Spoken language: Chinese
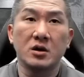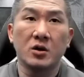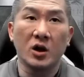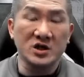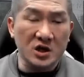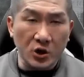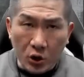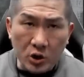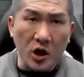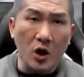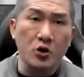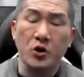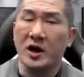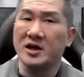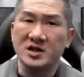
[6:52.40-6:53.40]
或是运
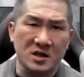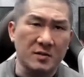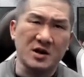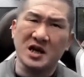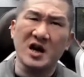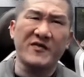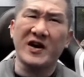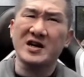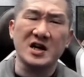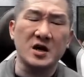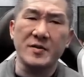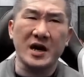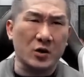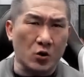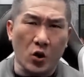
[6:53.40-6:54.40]
动员什么各方各
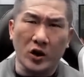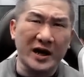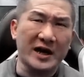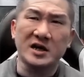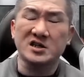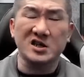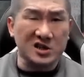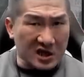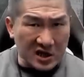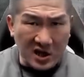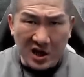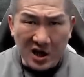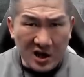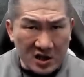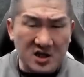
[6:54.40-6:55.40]
面国内的事
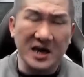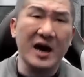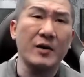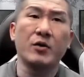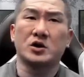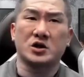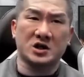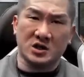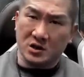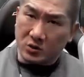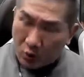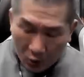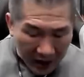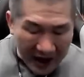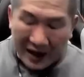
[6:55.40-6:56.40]
情，只要我
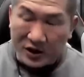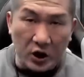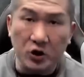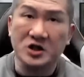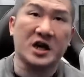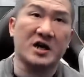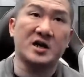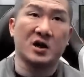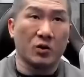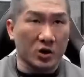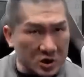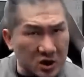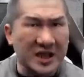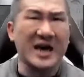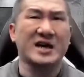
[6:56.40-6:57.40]
我要丢钱的，我
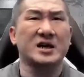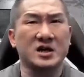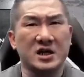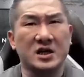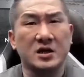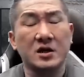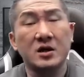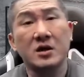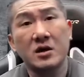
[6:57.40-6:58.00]
就 take 你，